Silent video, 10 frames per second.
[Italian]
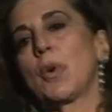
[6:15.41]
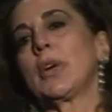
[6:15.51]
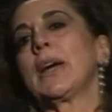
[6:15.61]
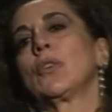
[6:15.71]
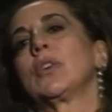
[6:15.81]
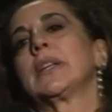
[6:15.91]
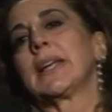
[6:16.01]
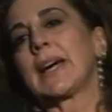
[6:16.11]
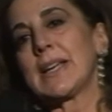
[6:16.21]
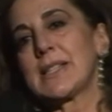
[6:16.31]
poi hanno
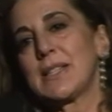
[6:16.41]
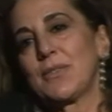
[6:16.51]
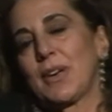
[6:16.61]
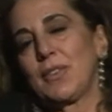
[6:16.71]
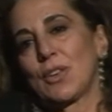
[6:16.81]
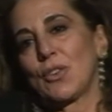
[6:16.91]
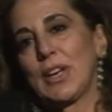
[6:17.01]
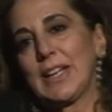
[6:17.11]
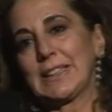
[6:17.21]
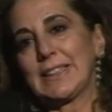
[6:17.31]
interessi fra
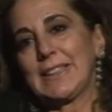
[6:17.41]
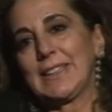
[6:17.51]
virgolette